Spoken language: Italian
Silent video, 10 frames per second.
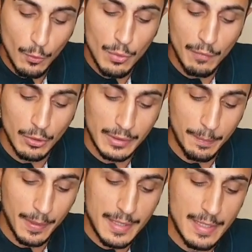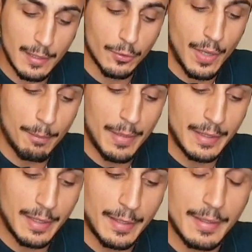una volta presa la dovrà
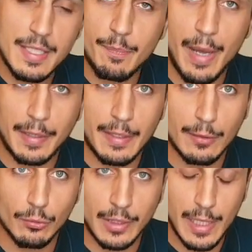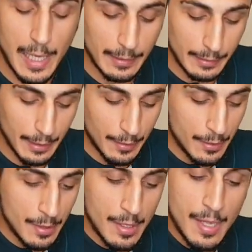mettere in disparte da tutte le altre.
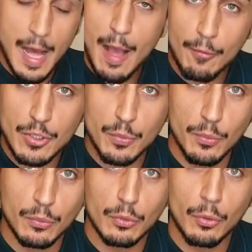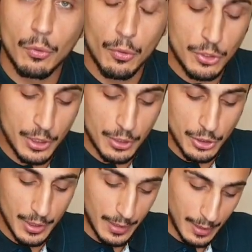A questo punto noi ci
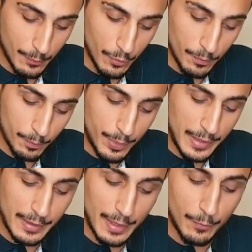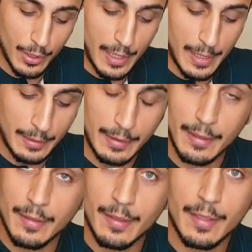decideremo, prenderemo le
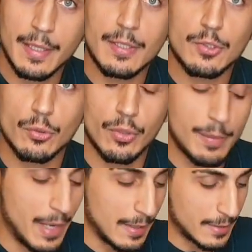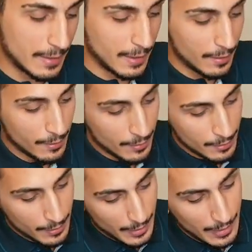carte che gli sono
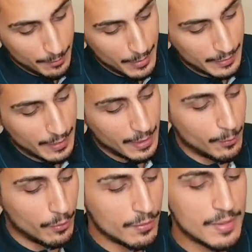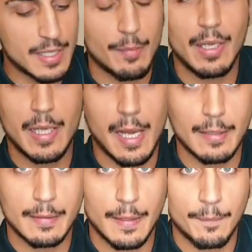rimaste e le metteremo insieme alle
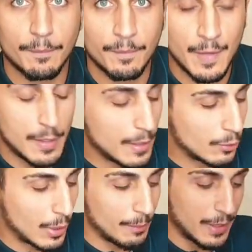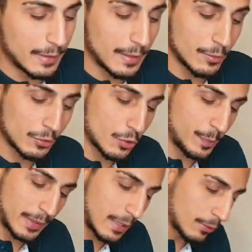altre. Naturalmente il nostro
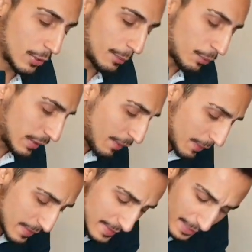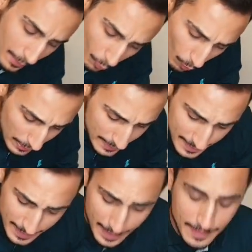spettatore poteva pensare a
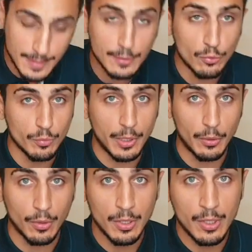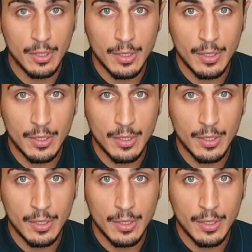qualsiasi numero